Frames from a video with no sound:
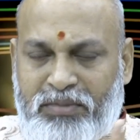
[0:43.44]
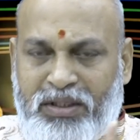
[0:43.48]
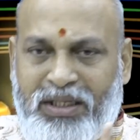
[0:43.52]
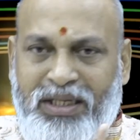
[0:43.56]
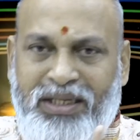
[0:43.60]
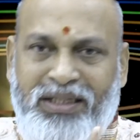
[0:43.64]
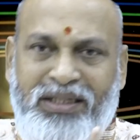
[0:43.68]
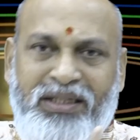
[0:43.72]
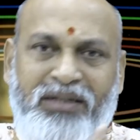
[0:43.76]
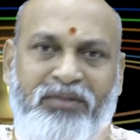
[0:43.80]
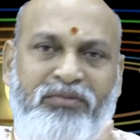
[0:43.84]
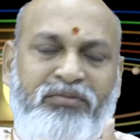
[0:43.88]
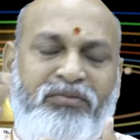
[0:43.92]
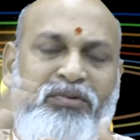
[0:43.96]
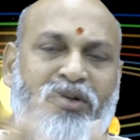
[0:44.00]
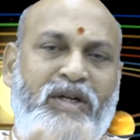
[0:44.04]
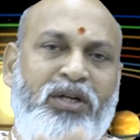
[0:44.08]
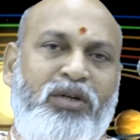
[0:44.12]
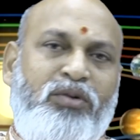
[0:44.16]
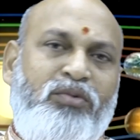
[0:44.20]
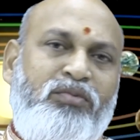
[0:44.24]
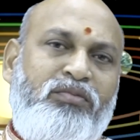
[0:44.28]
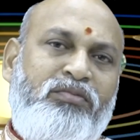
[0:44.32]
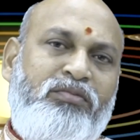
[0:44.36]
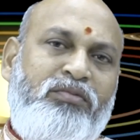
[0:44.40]
లగ్నం
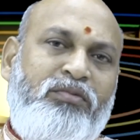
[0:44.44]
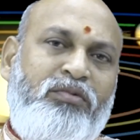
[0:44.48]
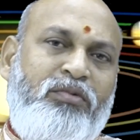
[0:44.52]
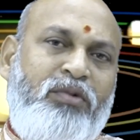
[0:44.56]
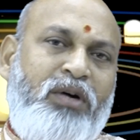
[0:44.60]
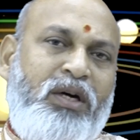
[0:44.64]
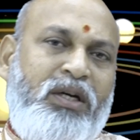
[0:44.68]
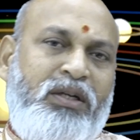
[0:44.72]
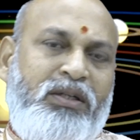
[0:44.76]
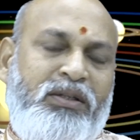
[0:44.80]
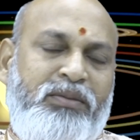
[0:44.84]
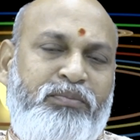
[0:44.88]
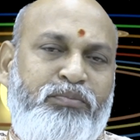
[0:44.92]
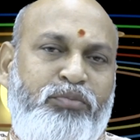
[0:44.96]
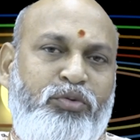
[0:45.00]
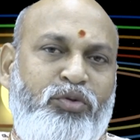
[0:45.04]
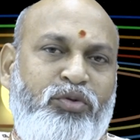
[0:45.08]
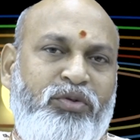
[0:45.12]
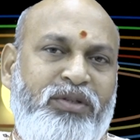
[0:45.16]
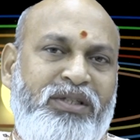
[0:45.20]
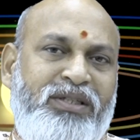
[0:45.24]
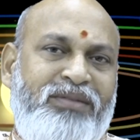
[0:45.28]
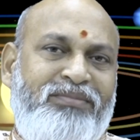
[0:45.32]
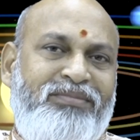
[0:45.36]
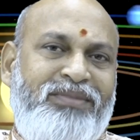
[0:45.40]
వారు వారి
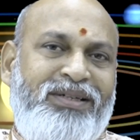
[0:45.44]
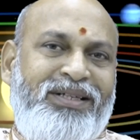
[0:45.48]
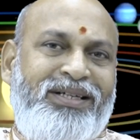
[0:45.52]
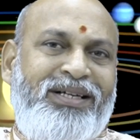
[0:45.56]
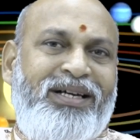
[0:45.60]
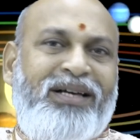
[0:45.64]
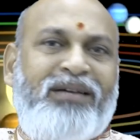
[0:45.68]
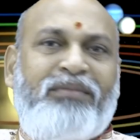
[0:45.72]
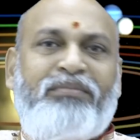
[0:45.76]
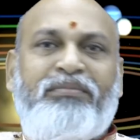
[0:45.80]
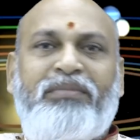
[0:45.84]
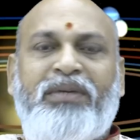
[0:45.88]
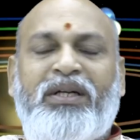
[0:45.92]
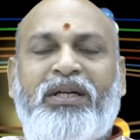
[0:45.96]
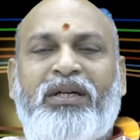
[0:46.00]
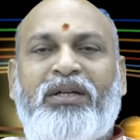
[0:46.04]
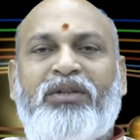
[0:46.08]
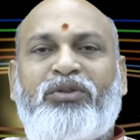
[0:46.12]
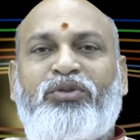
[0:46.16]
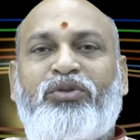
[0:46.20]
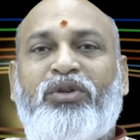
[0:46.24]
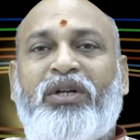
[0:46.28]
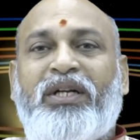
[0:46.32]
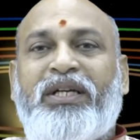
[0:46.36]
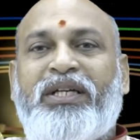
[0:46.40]
పూర్వజన్మ కర్మ
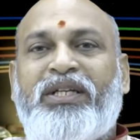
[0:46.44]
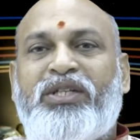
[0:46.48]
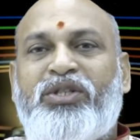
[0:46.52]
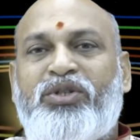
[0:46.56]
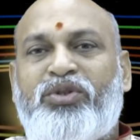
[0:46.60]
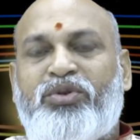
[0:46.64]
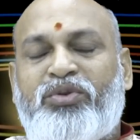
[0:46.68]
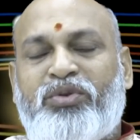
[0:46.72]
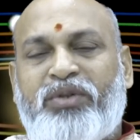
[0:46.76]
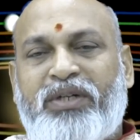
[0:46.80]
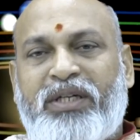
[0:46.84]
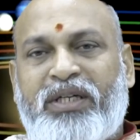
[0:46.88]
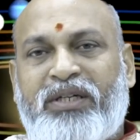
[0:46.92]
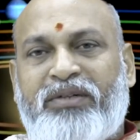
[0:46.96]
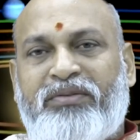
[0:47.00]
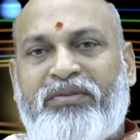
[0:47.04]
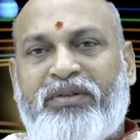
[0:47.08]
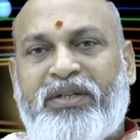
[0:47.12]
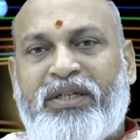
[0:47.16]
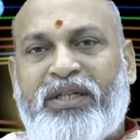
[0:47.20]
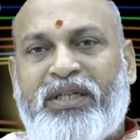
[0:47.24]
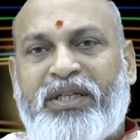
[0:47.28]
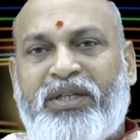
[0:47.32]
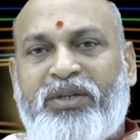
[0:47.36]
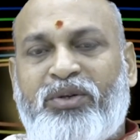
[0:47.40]

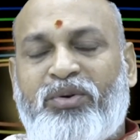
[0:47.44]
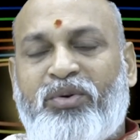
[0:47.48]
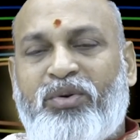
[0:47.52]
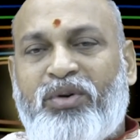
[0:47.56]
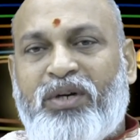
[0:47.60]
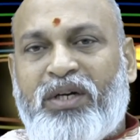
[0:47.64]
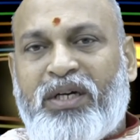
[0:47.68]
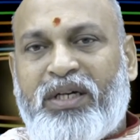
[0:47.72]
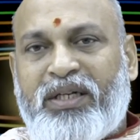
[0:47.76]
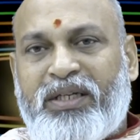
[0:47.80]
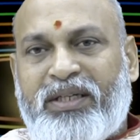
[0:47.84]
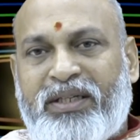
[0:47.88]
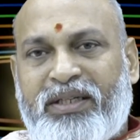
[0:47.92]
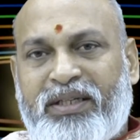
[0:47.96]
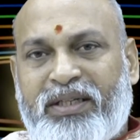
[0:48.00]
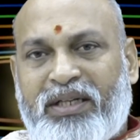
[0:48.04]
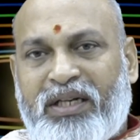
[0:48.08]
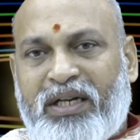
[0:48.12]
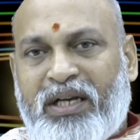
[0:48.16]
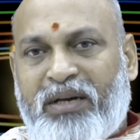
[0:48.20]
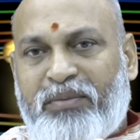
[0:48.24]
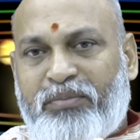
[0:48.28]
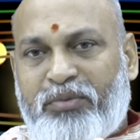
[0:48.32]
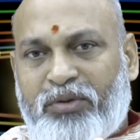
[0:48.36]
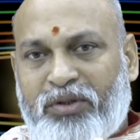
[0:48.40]
తొలగించుకునేటువంటి యోగాన్ని
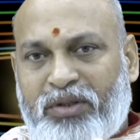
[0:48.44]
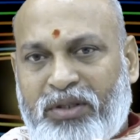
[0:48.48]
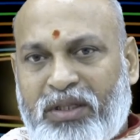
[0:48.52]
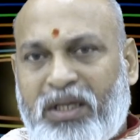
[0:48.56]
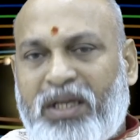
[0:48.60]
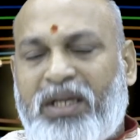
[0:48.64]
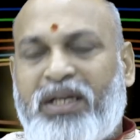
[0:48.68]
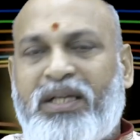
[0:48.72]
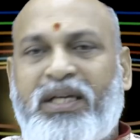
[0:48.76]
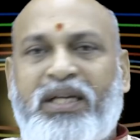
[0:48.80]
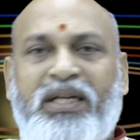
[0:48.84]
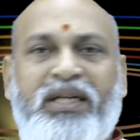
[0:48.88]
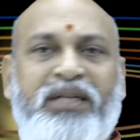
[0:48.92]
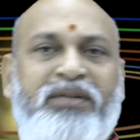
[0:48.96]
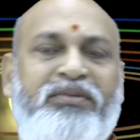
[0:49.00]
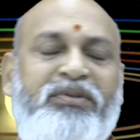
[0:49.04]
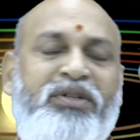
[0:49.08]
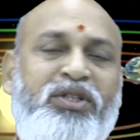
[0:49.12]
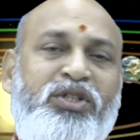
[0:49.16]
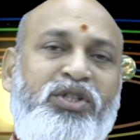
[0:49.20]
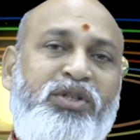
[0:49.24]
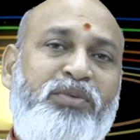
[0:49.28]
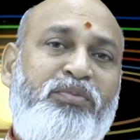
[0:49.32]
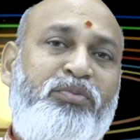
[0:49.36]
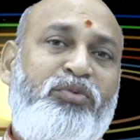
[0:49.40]
ఎలా పొందాలి
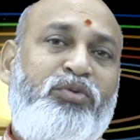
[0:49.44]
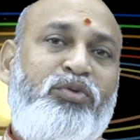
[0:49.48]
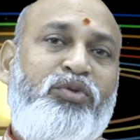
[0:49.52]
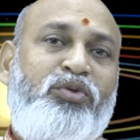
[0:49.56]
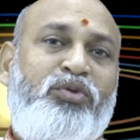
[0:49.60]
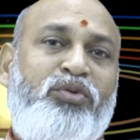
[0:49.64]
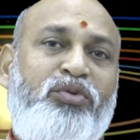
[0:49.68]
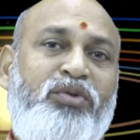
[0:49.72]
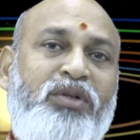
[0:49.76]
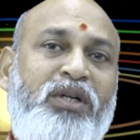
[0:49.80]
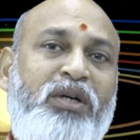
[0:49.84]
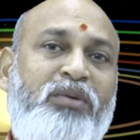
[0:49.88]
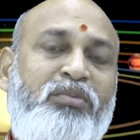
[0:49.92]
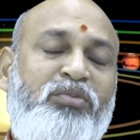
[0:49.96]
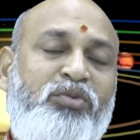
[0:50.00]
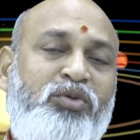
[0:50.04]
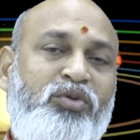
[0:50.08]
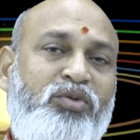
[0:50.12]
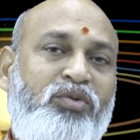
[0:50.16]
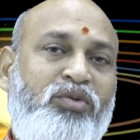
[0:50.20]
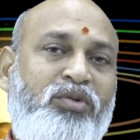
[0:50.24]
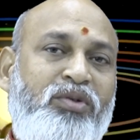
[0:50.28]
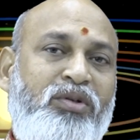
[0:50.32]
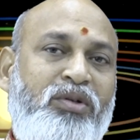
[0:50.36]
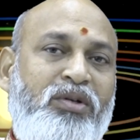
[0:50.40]
అనేటువంటి చెప్పుకుంటూ ఉన్నాము
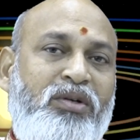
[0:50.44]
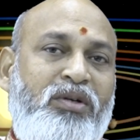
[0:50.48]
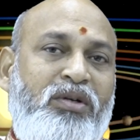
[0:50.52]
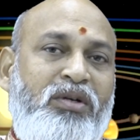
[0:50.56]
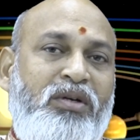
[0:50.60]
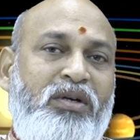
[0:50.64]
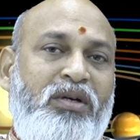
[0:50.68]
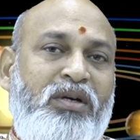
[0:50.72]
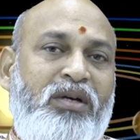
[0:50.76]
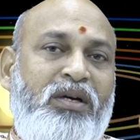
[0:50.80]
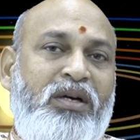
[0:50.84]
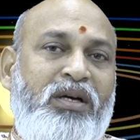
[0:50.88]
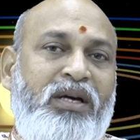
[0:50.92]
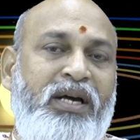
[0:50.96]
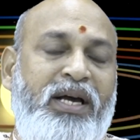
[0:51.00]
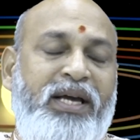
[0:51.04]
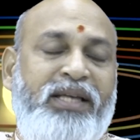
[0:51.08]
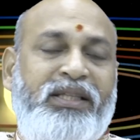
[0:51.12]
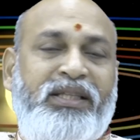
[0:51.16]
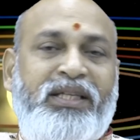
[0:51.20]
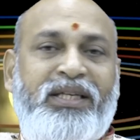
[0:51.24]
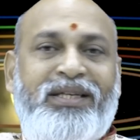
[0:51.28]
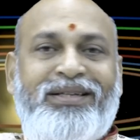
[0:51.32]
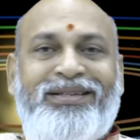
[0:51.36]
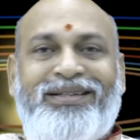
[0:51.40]

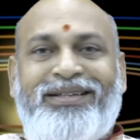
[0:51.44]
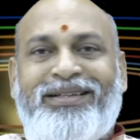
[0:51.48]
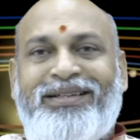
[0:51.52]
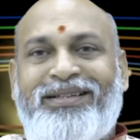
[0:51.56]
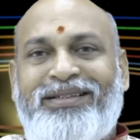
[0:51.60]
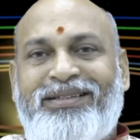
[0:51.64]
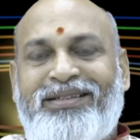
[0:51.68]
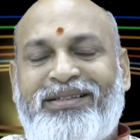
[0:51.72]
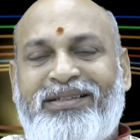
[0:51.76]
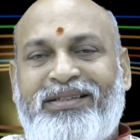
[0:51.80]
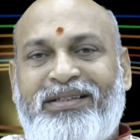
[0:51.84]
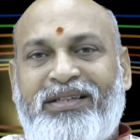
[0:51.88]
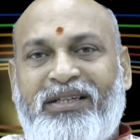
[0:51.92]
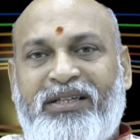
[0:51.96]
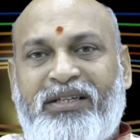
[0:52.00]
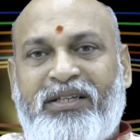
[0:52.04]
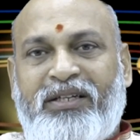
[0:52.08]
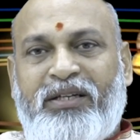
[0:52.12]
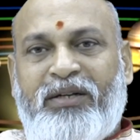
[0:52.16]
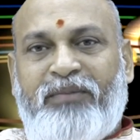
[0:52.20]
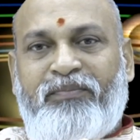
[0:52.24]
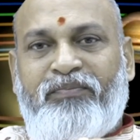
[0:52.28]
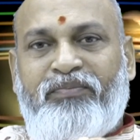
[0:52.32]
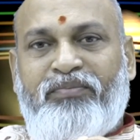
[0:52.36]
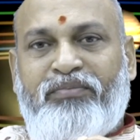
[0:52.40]
అయితే ఇక్కడ ఏంటంటే
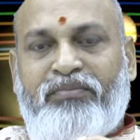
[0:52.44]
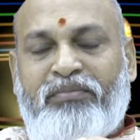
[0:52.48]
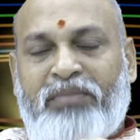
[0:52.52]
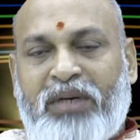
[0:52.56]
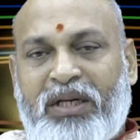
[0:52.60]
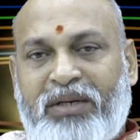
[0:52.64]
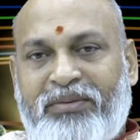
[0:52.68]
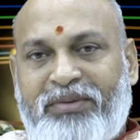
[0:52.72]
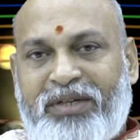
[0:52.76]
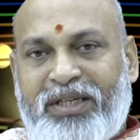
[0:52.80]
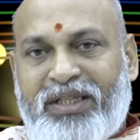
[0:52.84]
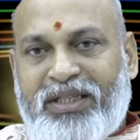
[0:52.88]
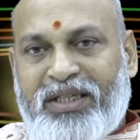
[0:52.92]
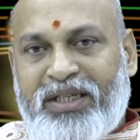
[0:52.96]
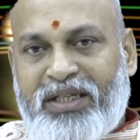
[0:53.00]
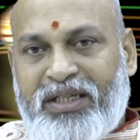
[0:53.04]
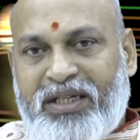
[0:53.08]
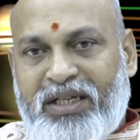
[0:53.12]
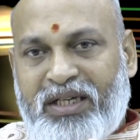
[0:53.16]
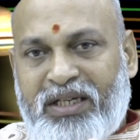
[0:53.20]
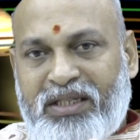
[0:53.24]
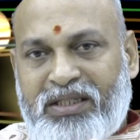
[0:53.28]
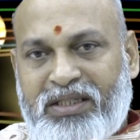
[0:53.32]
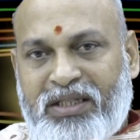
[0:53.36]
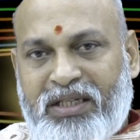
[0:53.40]
మనం
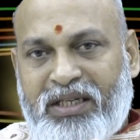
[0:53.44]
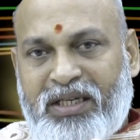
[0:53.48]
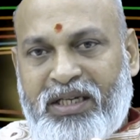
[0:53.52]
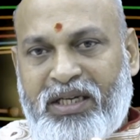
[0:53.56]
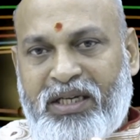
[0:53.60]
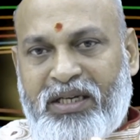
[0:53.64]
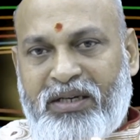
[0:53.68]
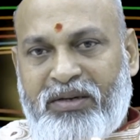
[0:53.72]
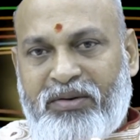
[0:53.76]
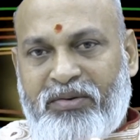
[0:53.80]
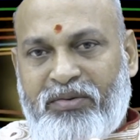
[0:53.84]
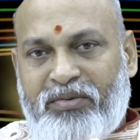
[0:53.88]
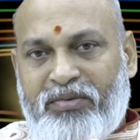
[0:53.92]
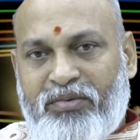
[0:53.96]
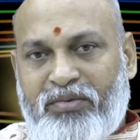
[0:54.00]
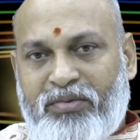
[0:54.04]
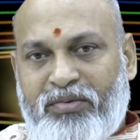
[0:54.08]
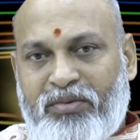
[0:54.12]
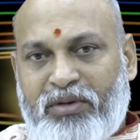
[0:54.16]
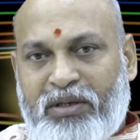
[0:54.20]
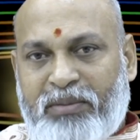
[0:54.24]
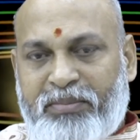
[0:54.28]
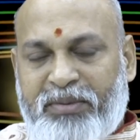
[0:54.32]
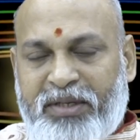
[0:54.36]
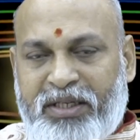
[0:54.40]
ఏదైనా సరే
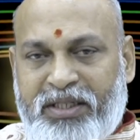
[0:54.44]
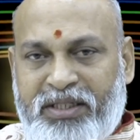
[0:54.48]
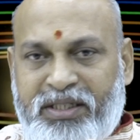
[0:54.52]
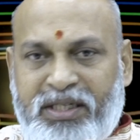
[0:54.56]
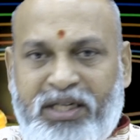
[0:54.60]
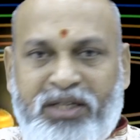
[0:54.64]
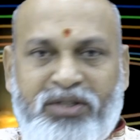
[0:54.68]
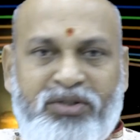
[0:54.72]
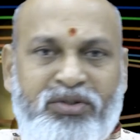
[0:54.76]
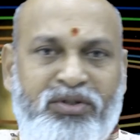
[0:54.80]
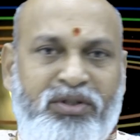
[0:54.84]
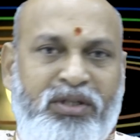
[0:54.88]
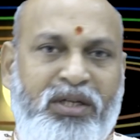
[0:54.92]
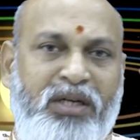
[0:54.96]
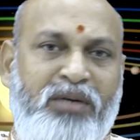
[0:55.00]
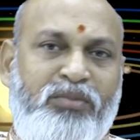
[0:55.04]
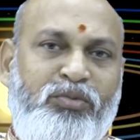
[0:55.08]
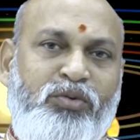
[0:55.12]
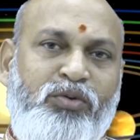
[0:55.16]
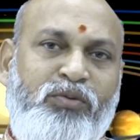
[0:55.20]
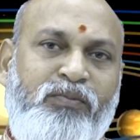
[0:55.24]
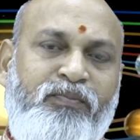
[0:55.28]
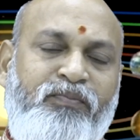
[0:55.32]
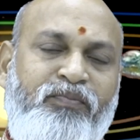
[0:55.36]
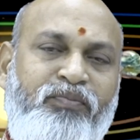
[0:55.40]
ఒక పని
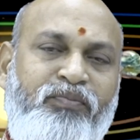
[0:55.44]
చేస్తున్నాము